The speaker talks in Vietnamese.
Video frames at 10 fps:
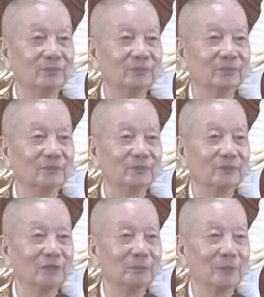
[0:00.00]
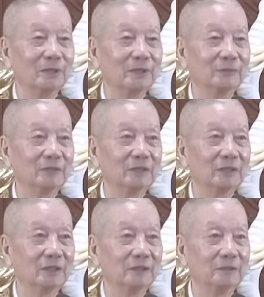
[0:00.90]
ừ, nhưng mà cái vấn
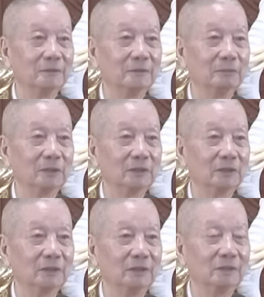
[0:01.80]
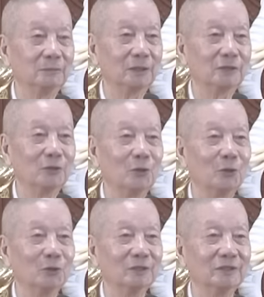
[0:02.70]
đề mất tiền mất
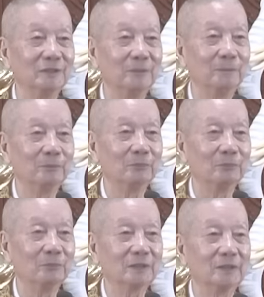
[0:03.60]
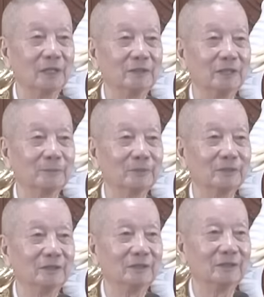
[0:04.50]
đồ đó mất giày dép đó
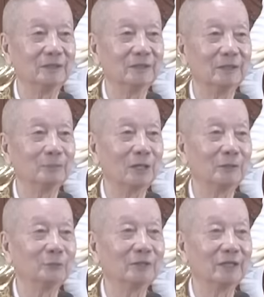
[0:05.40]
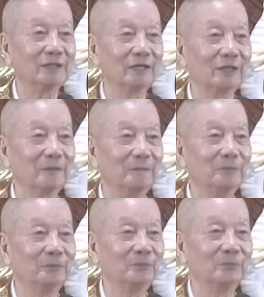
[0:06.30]
thì năm nay không xảy ra
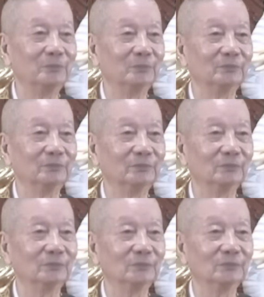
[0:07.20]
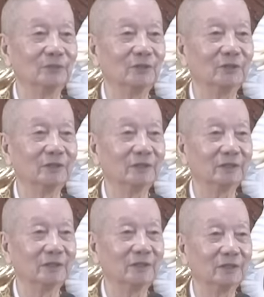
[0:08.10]
ừ, cho nên
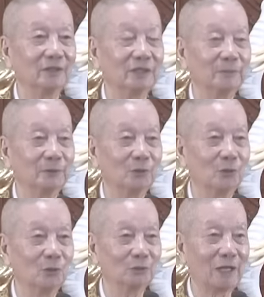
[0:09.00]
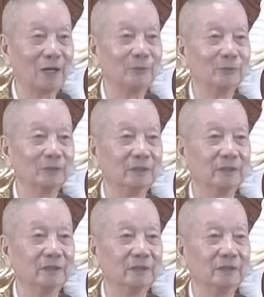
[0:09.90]
thầy nói đây mình cố tạo cái
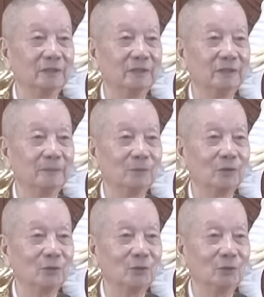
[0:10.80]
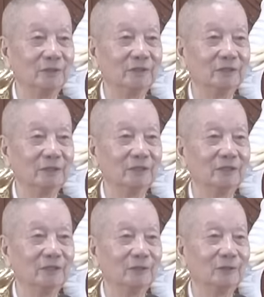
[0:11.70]
cái chỗ yên
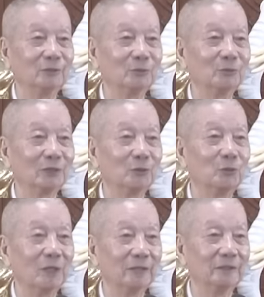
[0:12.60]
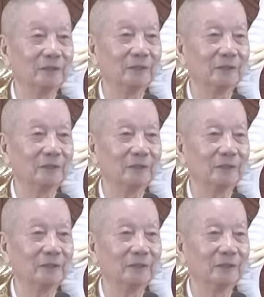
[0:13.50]
tĩnh để cho chúng ta tu hành